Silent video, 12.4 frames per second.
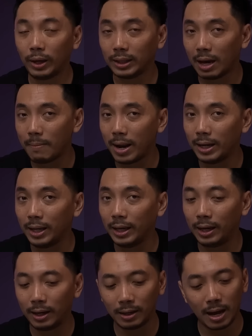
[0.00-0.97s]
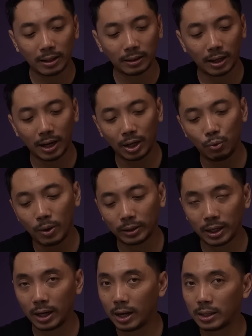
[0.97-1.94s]
kita bandingin antara yang 2
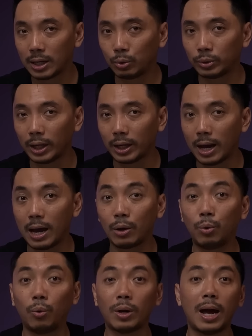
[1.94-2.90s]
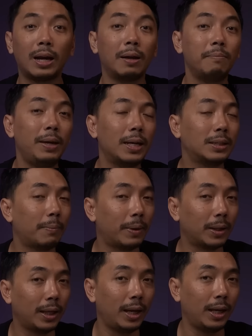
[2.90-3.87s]
tera dengan 1 tera kurang lebih
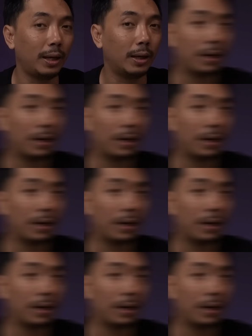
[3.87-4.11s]
seperti ini.